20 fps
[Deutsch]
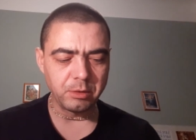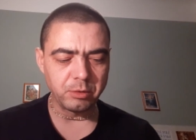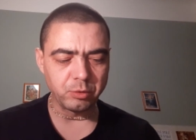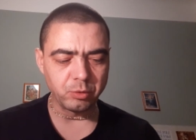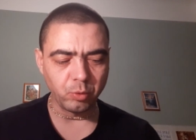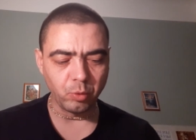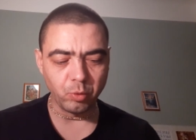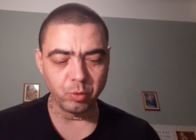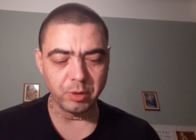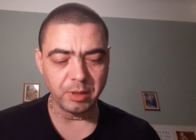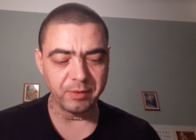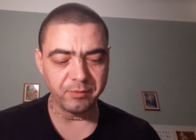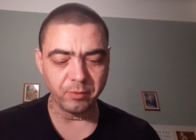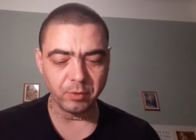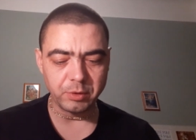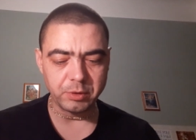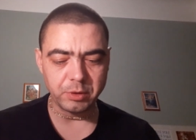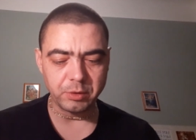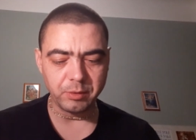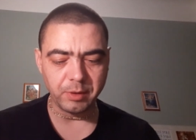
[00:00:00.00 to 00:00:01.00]
Drona
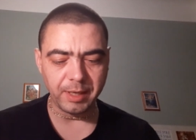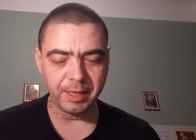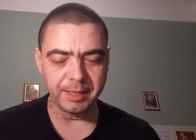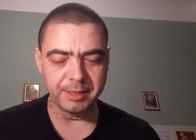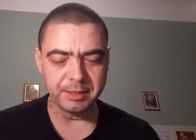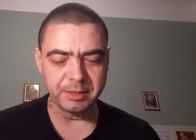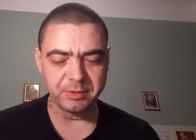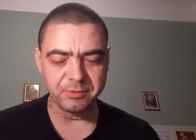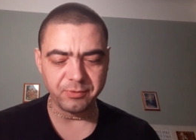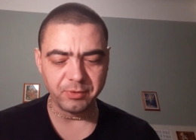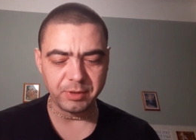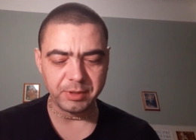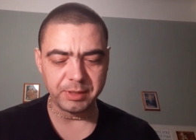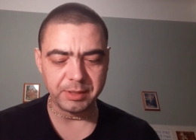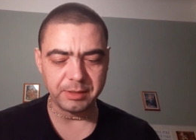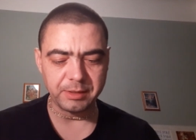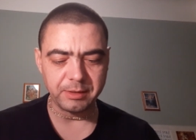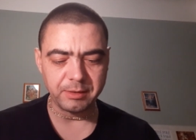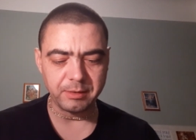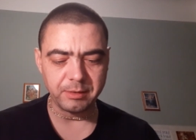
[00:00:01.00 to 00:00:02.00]
wollte nur eines von
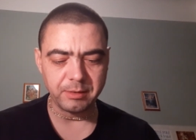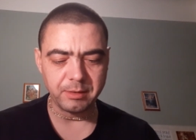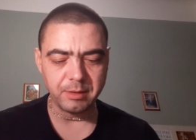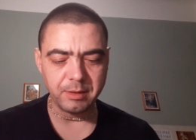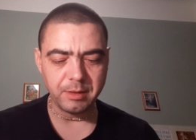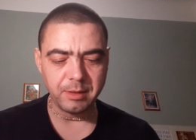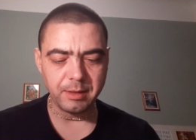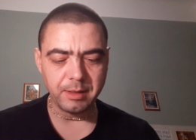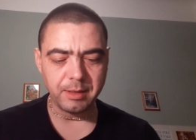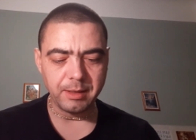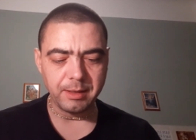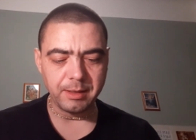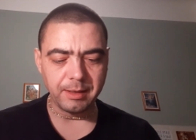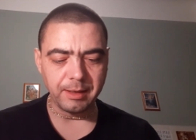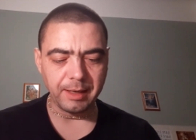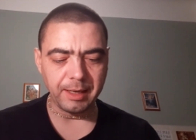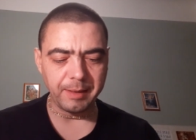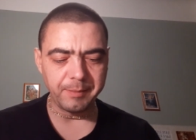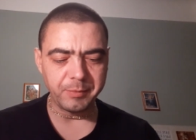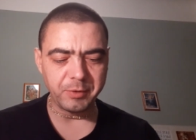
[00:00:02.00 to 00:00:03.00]
ihnen –
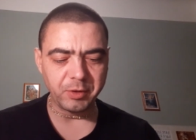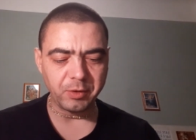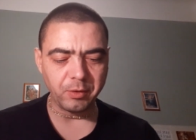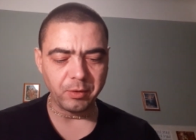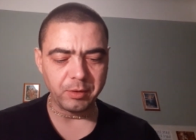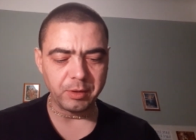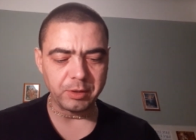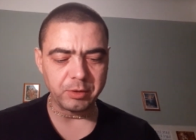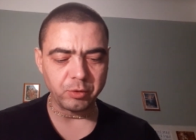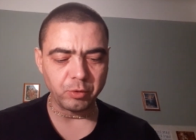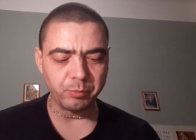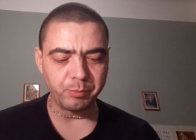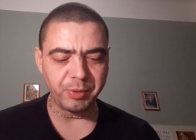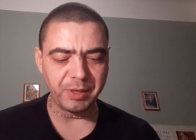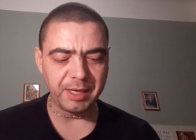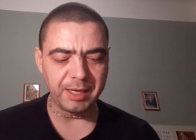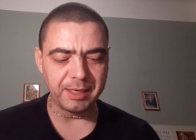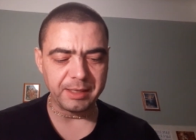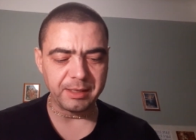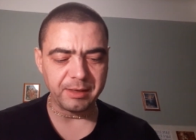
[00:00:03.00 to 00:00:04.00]
Nehmt König
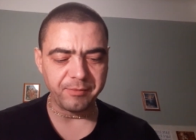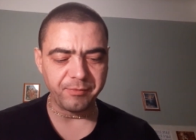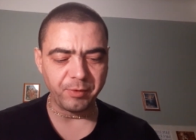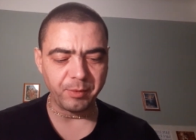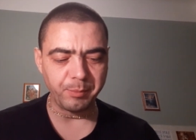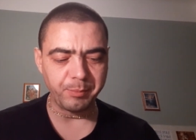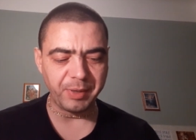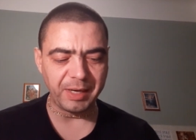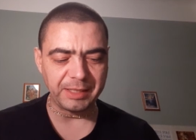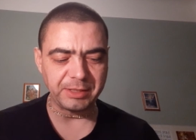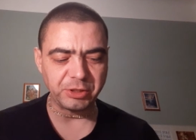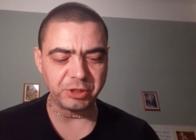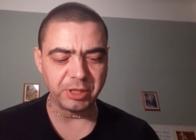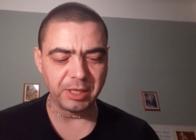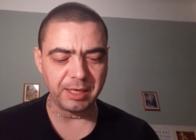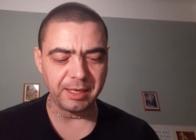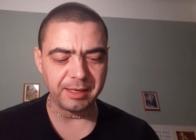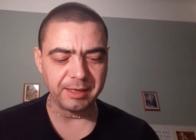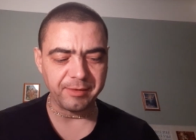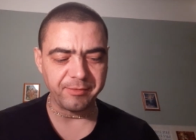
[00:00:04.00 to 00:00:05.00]
Trupada von
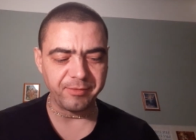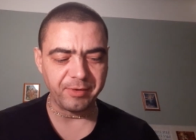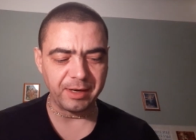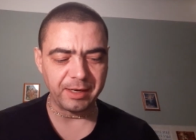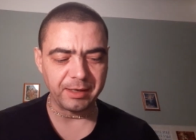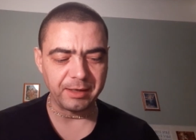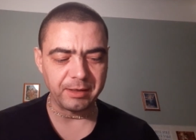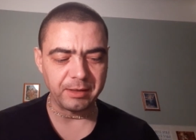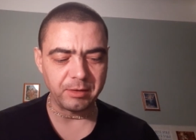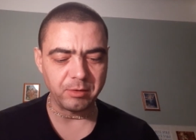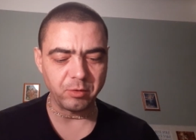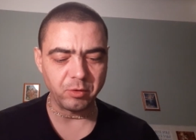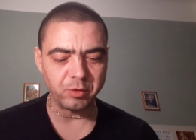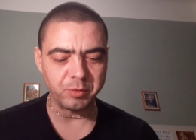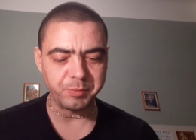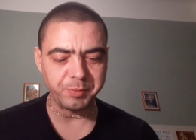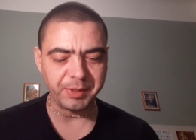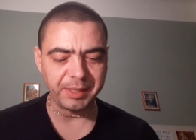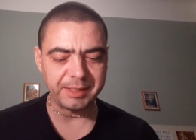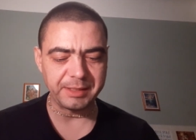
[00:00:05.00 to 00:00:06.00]
Panchala gefangen
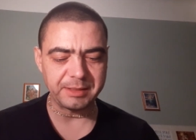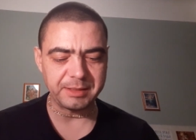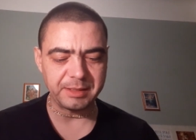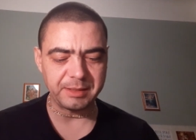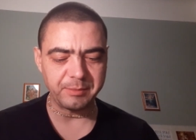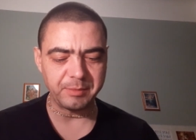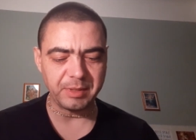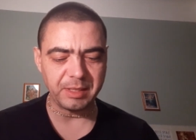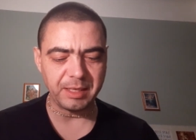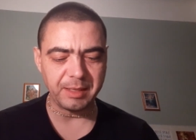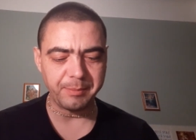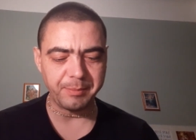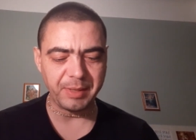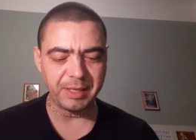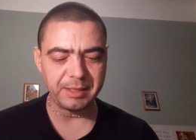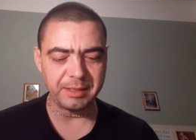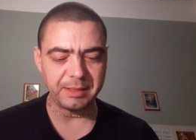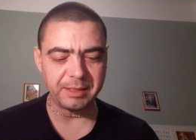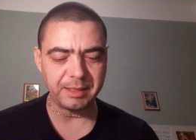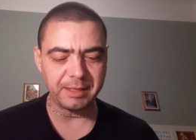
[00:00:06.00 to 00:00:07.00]
und bringt ihn mir
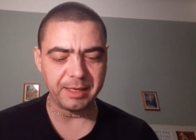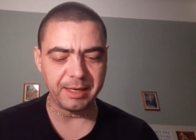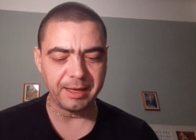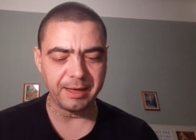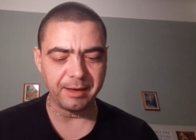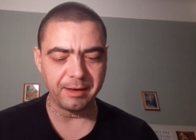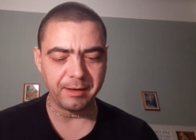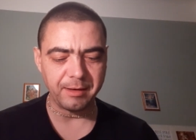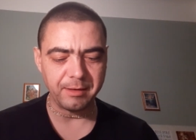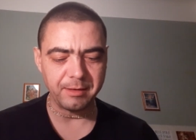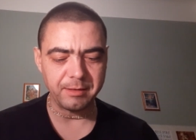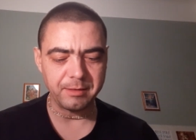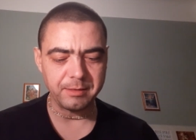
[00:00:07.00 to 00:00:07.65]
lebendig her.